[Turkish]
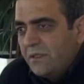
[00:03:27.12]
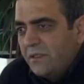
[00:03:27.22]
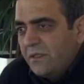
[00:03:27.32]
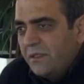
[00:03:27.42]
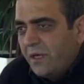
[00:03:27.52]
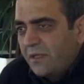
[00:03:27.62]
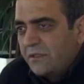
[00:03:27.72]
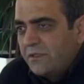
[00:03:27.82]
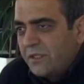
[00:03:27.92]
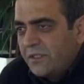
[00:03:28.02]
E,
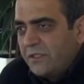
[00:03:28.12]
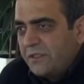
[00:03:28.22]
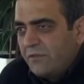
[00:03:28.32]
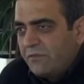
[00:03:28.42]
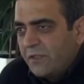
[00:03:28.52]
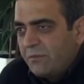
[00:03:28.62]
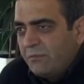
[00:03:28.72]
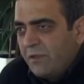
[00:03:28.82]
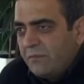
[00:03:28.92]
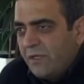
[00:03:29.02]
halkı işte kin, nefret
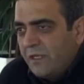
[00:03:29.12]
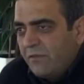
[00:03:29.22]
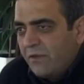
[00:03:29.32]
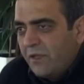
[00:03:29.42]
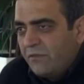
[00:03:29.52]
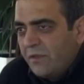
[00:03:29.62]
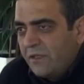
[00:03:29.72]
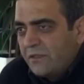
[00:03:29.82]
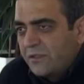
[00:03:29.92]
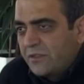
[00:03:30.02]
bilmem neyle falan
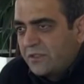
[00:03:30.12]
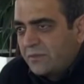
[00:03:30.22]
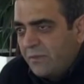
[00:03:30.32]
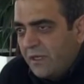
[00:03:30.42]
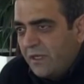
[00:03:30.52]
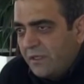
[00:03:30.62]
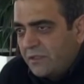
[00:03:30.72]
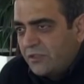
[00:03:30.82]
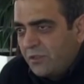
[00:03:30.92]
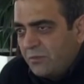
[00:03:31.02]
filan kışkırtmaya
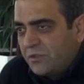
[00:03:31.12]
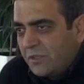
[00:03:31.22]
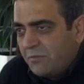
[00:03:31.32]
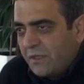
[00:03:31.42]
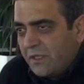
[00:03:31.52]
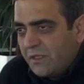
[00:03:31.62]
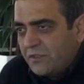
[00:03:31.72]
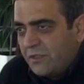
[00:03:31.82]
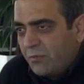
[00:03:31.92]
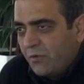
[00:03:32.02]
teşebbüs etmek ya da
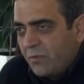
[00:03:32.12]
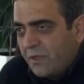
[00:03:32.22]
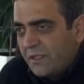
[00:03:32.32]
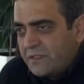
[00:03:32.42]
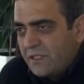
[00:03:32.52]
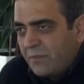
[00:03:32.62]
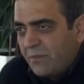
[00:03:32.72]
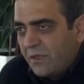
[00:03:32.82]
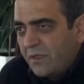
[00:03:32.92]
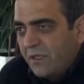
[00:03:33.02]
işte propagandasını
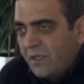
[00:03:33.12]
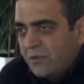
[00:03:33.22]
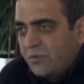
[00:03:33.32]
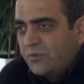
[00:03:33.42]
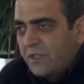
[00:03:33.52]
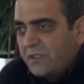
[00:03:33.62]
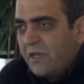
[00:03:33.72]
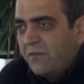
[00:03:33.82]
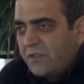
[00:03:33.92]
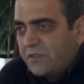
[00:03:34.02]
yapmak suçundan
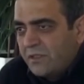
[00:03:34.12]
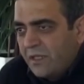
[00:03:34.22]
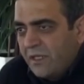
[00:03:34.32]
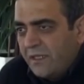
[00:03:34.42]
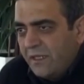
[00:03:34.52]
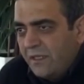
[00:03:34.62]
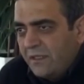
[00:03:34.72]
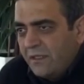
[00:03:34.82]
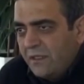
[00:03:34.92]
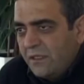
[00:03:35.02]
dava açıldı aleyhine.
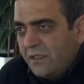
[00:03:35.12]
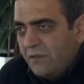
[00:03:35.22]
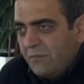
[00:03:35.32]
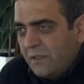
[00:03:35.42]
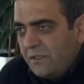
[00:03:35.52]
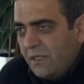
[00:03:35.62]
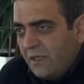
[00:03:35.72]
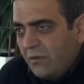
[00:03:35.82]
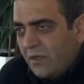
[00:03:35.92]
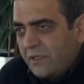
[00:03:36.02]
Ben de
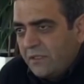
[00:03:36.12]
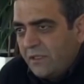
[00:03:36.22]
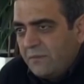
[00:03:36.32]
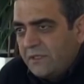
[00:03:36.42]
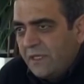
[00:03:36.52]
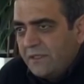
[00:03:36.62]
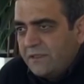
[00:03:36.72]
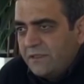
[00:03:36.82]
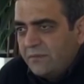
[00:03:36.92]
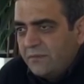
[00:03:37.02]
avukatlarından bir
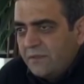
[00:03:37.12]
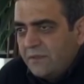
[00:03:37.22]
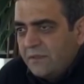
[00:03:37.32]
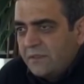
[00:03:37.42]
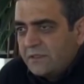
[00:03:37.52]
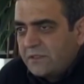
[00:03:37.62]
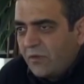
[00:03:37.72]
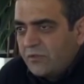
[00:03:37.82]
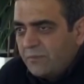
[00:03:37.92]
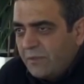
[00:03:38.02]
tanesiydim.
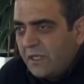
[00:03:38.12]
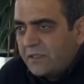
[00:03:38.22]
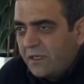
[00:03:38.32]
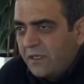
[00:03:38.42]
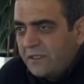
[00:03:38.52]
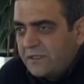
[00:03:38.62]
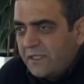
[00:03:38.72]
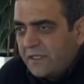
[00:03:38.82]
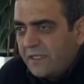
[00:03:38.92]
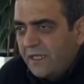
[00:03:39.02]
Savcı Berat kararı
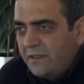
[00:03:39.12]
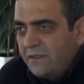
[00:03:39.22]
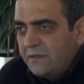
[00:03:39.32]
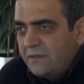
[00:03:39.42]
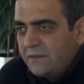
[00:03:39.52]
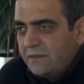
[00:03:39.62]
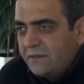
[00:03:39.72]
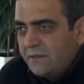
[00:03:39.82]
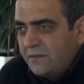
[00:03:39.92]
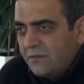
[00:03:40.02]
isterken
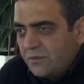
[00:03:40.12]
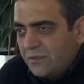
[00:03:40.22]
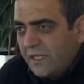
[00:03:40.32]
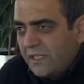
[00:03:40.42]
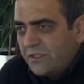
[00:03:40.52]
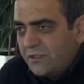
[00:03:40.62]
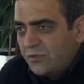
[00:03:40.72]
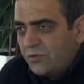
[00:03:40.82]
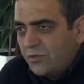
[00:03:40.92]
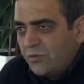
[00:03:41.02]
gerekçesi
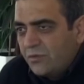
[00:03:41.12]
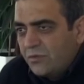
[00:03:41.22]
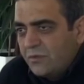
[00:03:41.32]
şuydu. E,